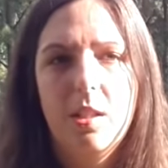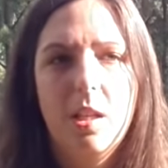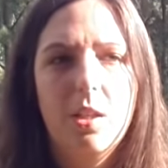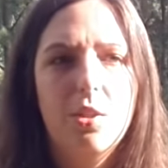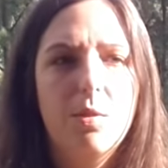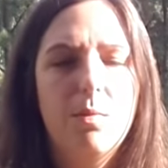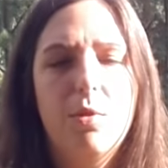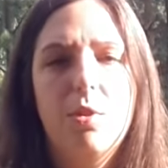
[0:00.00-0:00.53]

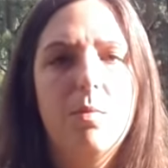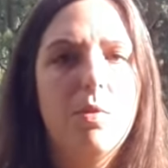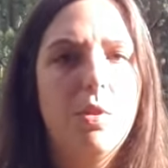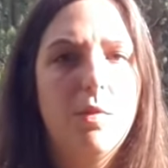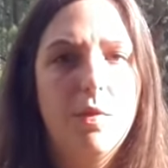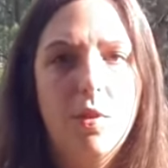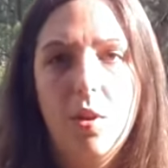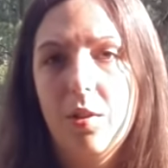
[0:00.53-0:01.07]
tak, że musimy
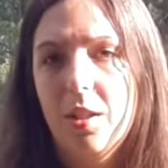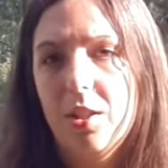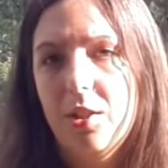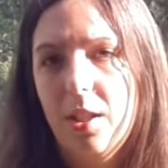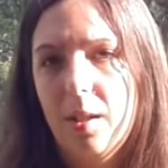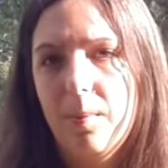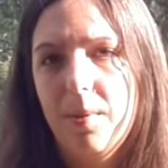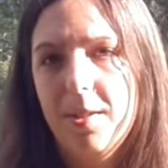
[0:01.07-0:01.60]
to wykonać
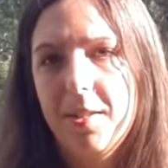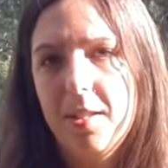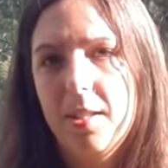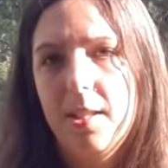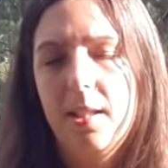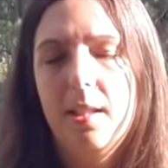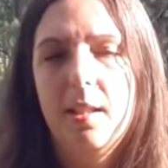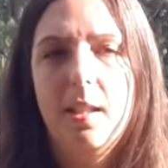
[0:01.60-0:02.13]
tak
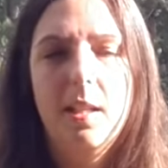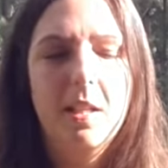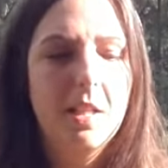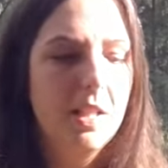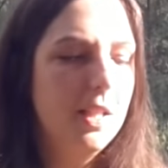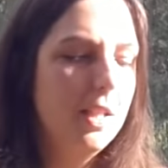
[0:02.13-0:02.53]
precyzyjnie